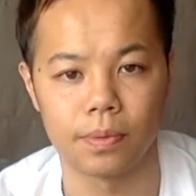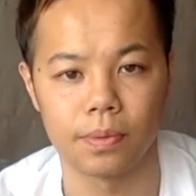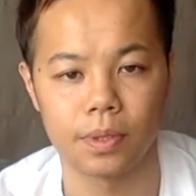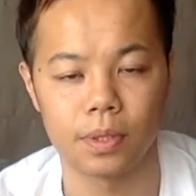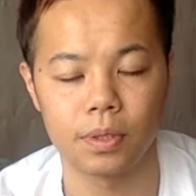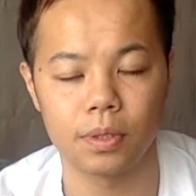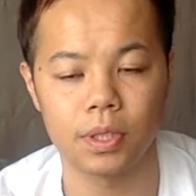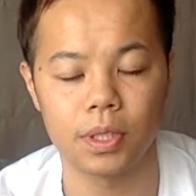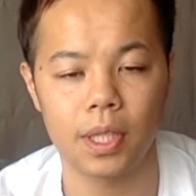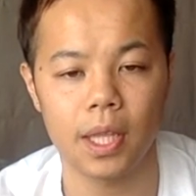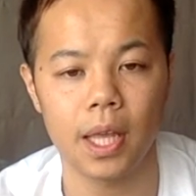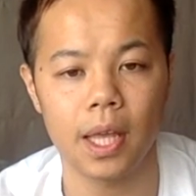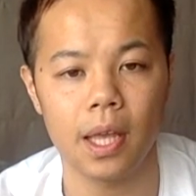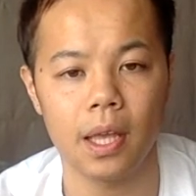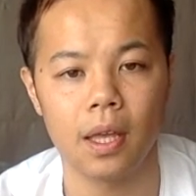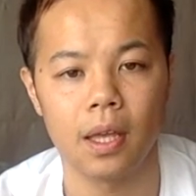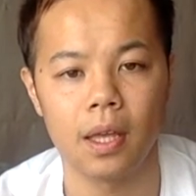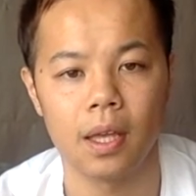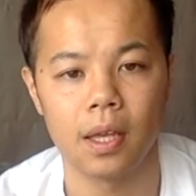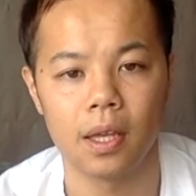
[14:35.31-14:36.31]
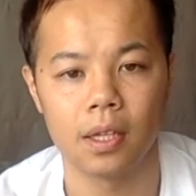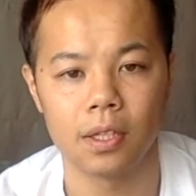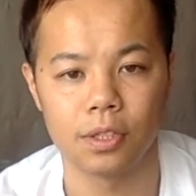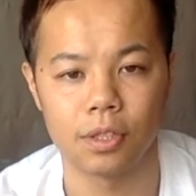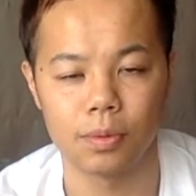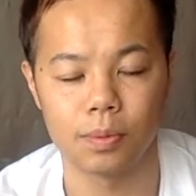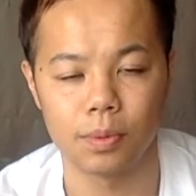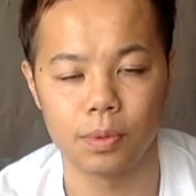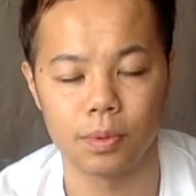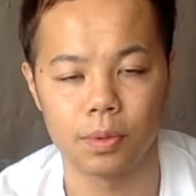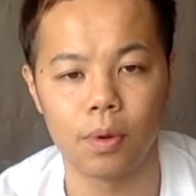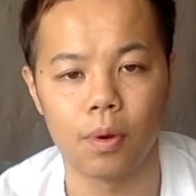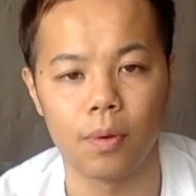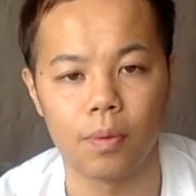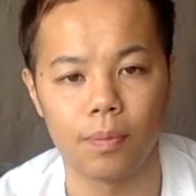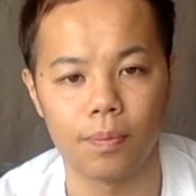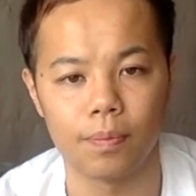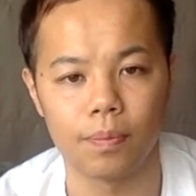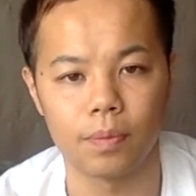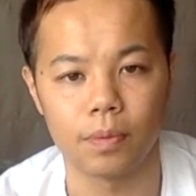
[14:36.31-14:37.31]
そして自分の
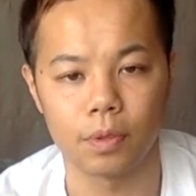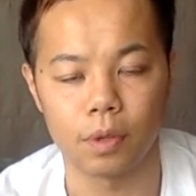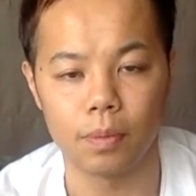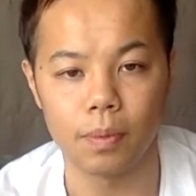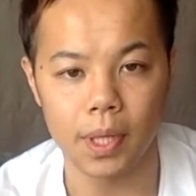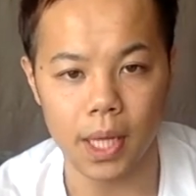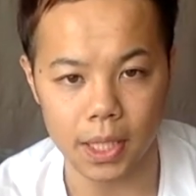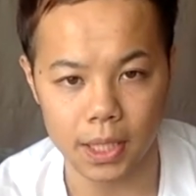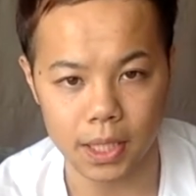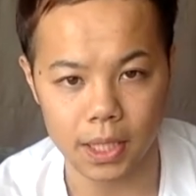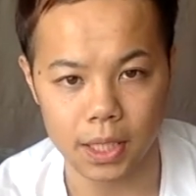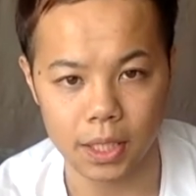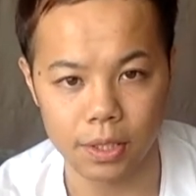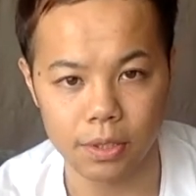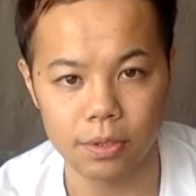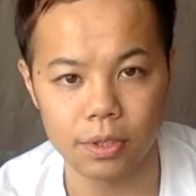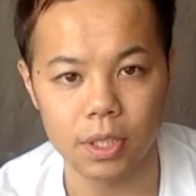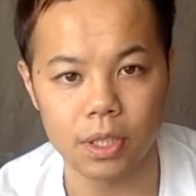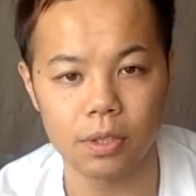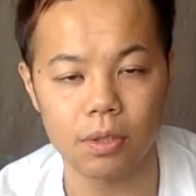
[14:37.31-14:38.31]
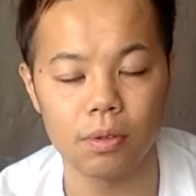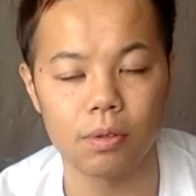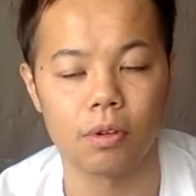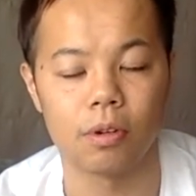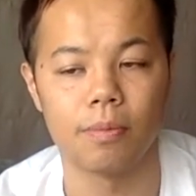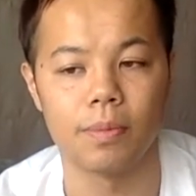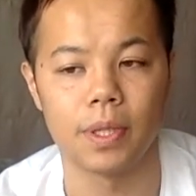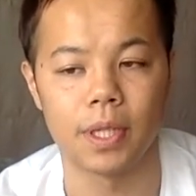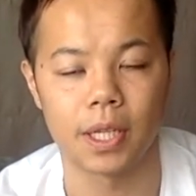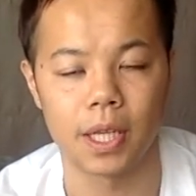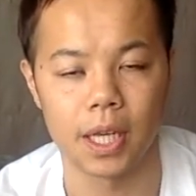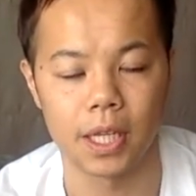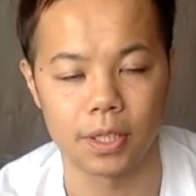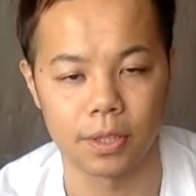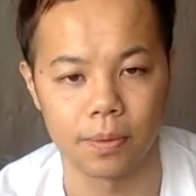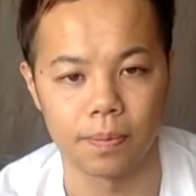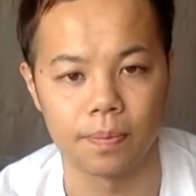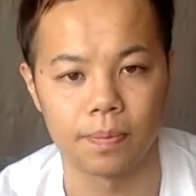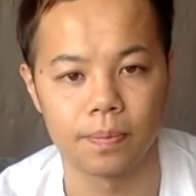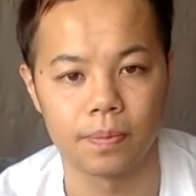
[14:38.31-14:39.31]
友達友人との
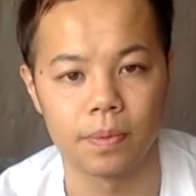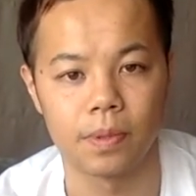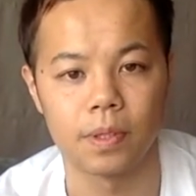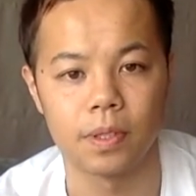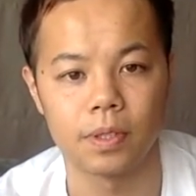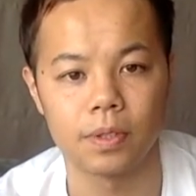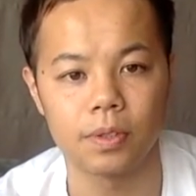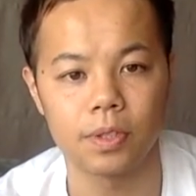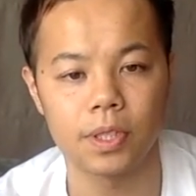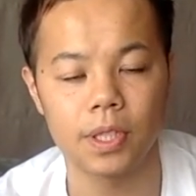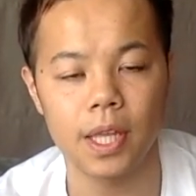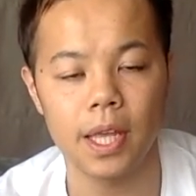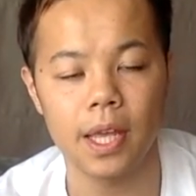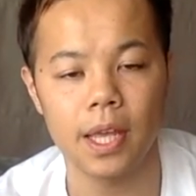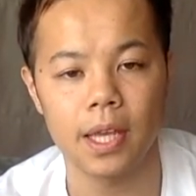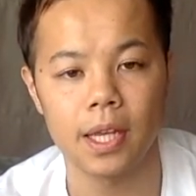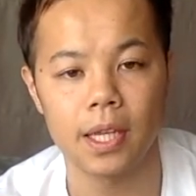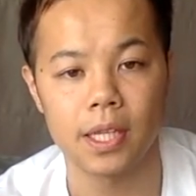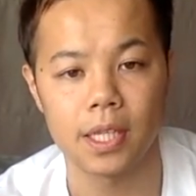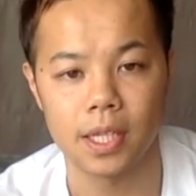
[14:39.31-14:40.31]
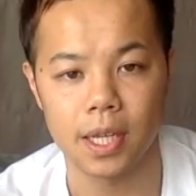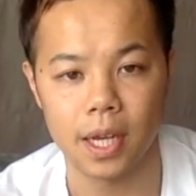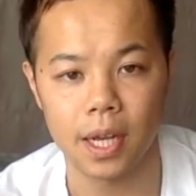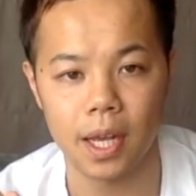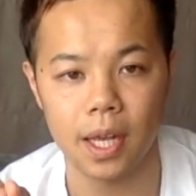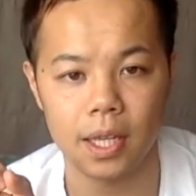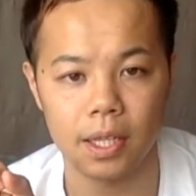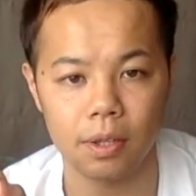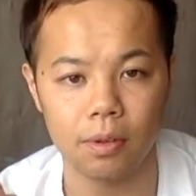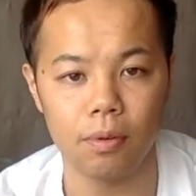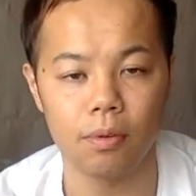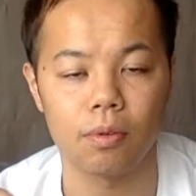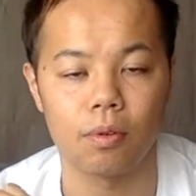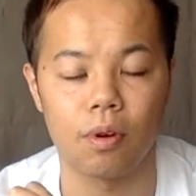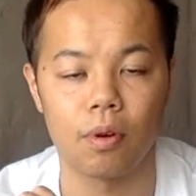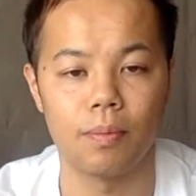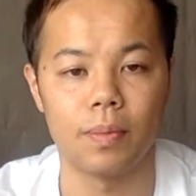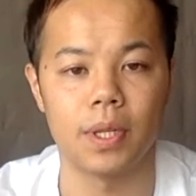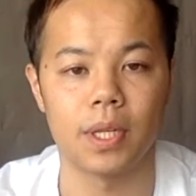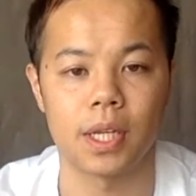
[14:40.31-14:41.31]
コミュニケーションそして社会との
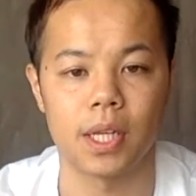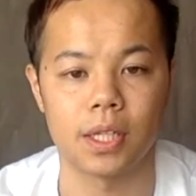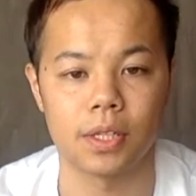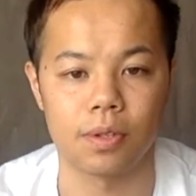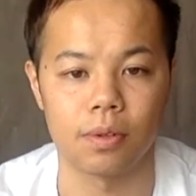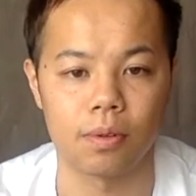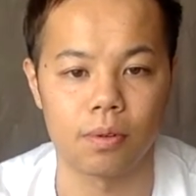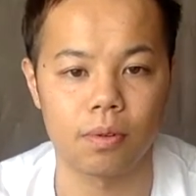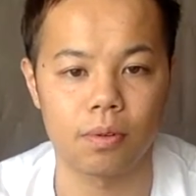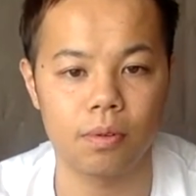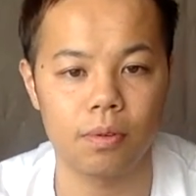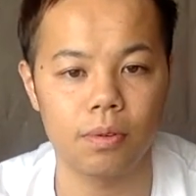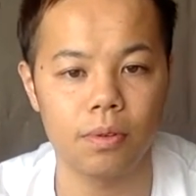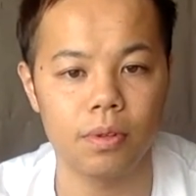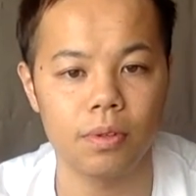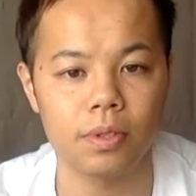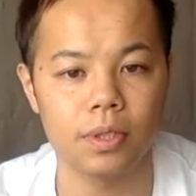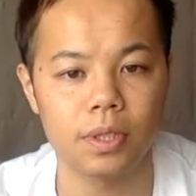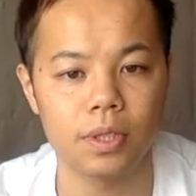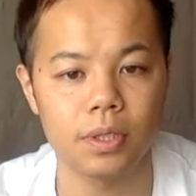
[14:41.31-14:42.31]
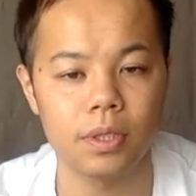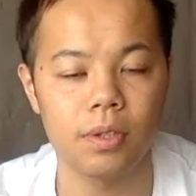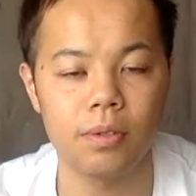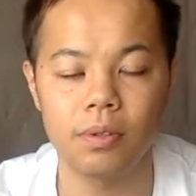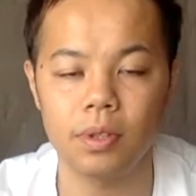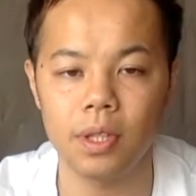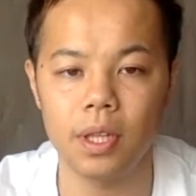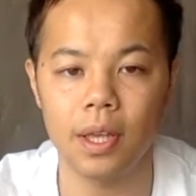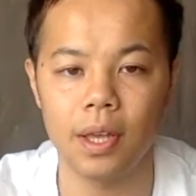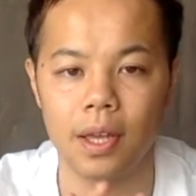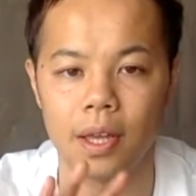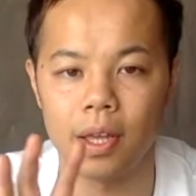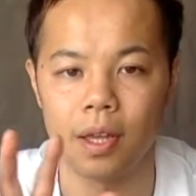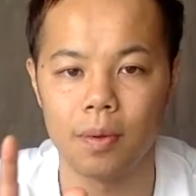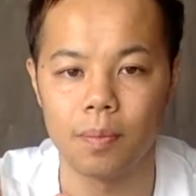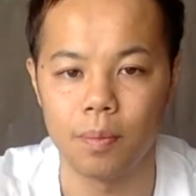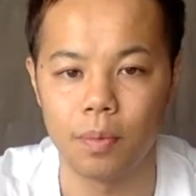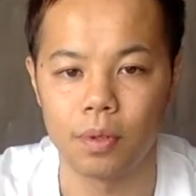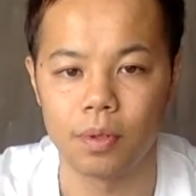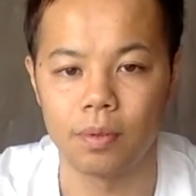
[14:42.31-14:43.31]
コミュニケーションこの4つによって
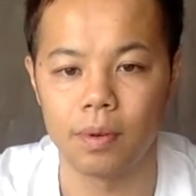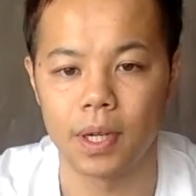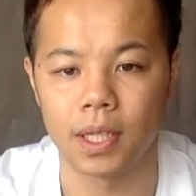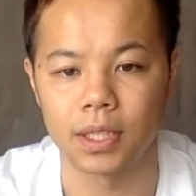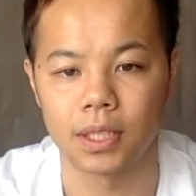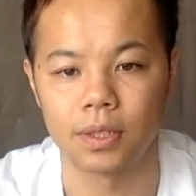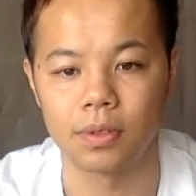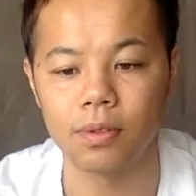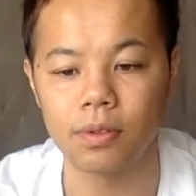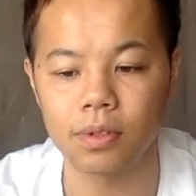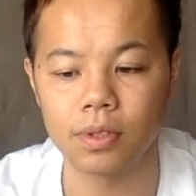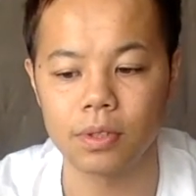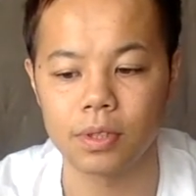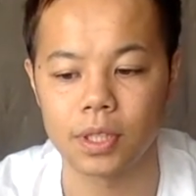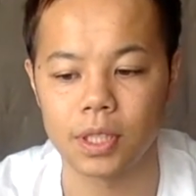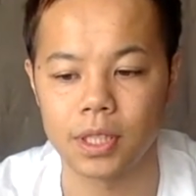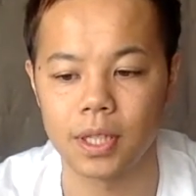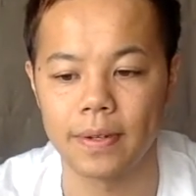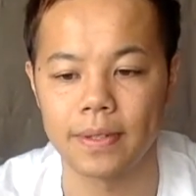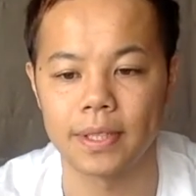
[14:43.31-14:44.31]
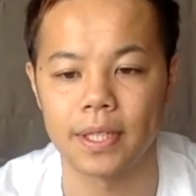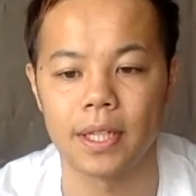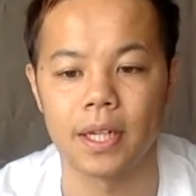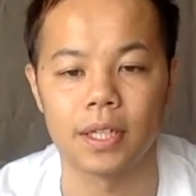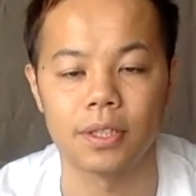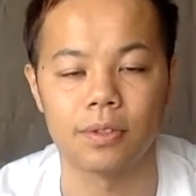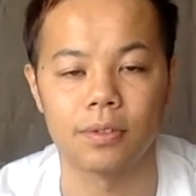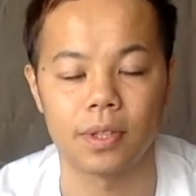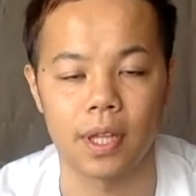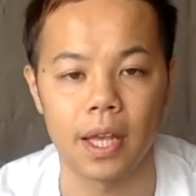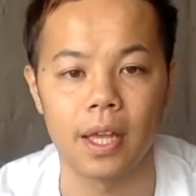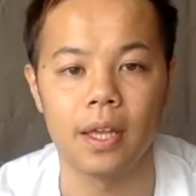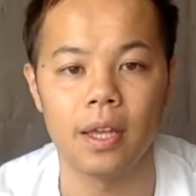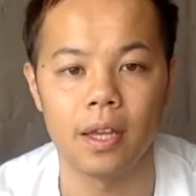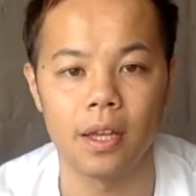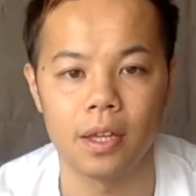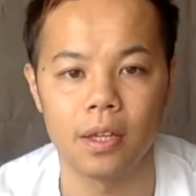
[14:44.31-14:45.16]
僕はすごく幸せな状態